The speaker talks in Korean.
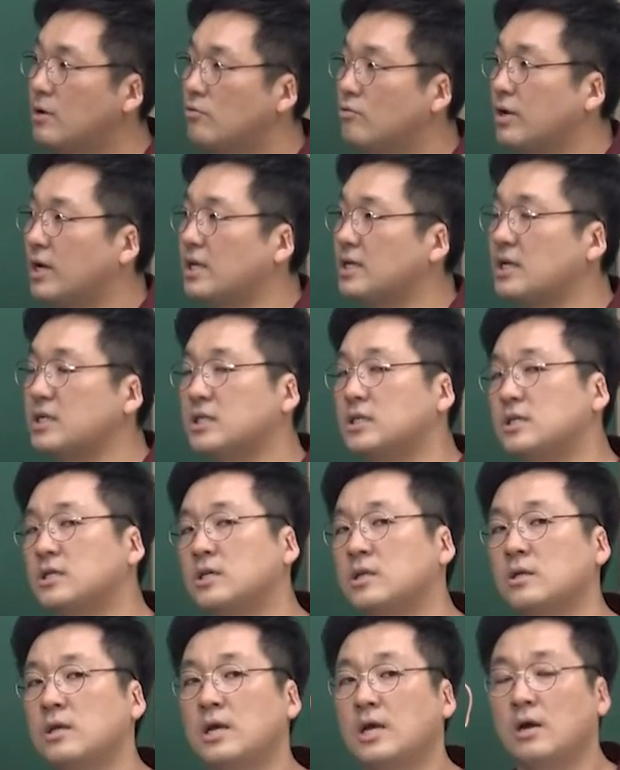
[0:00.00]
우리가
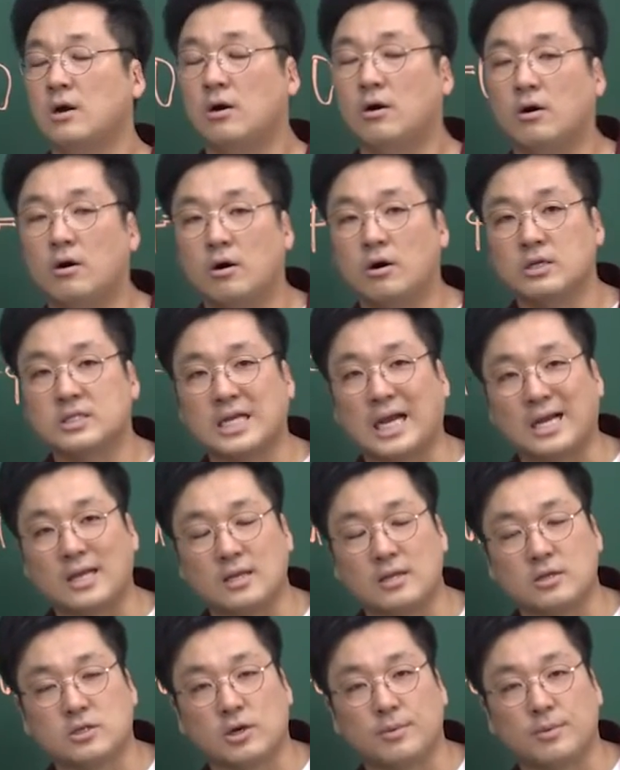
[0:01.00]
사실은 어, 장,